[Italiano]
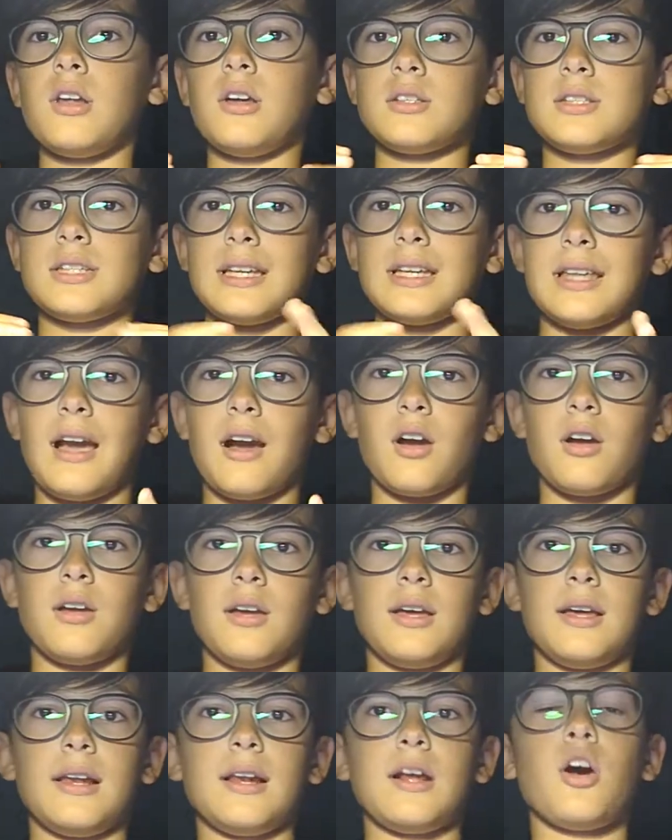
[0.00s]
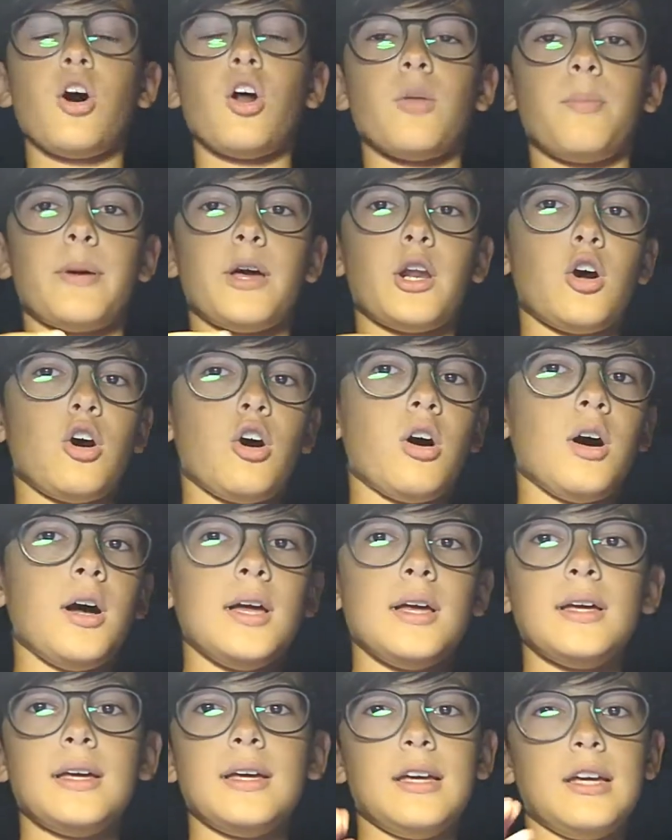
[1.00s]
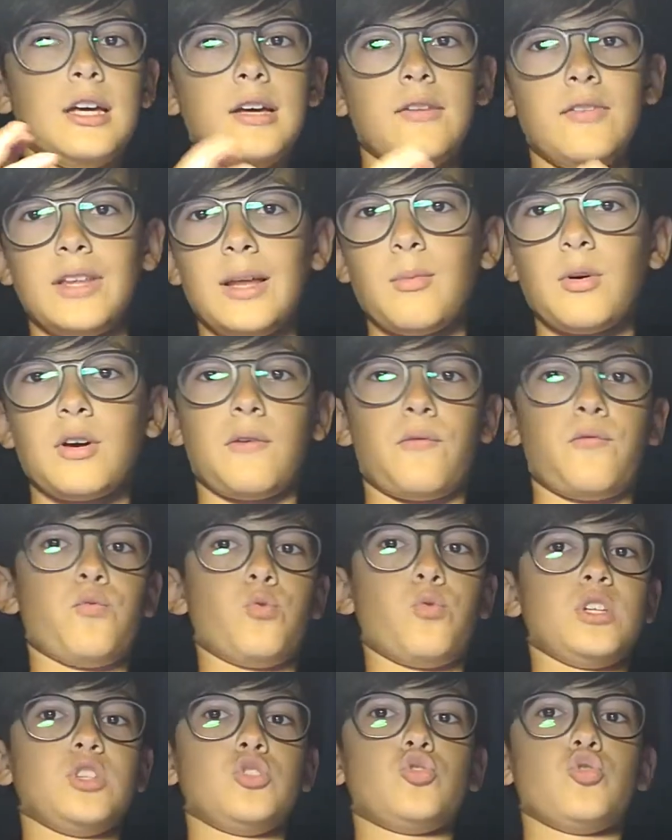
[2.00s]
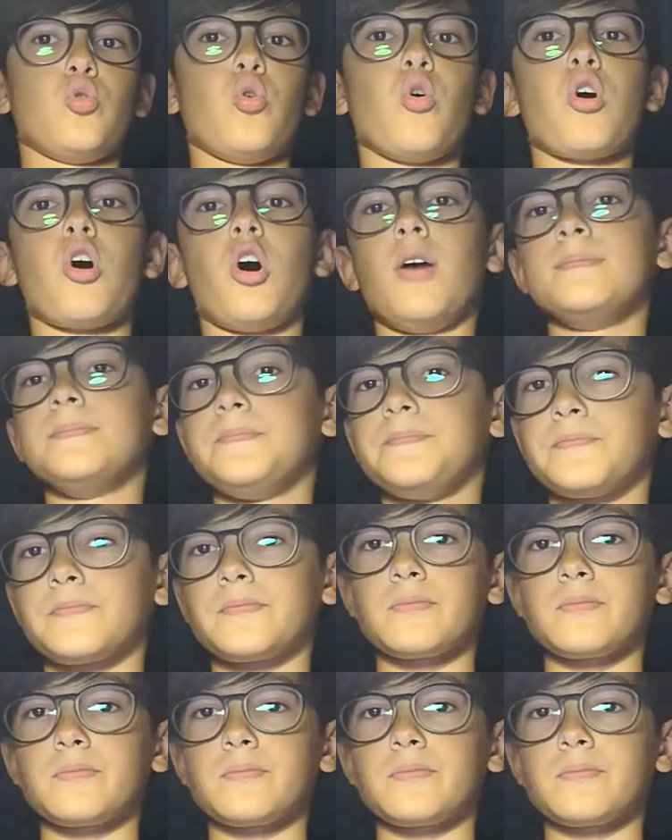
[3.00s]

segna eh, il gol però eh, vediamo che è fuori gioco.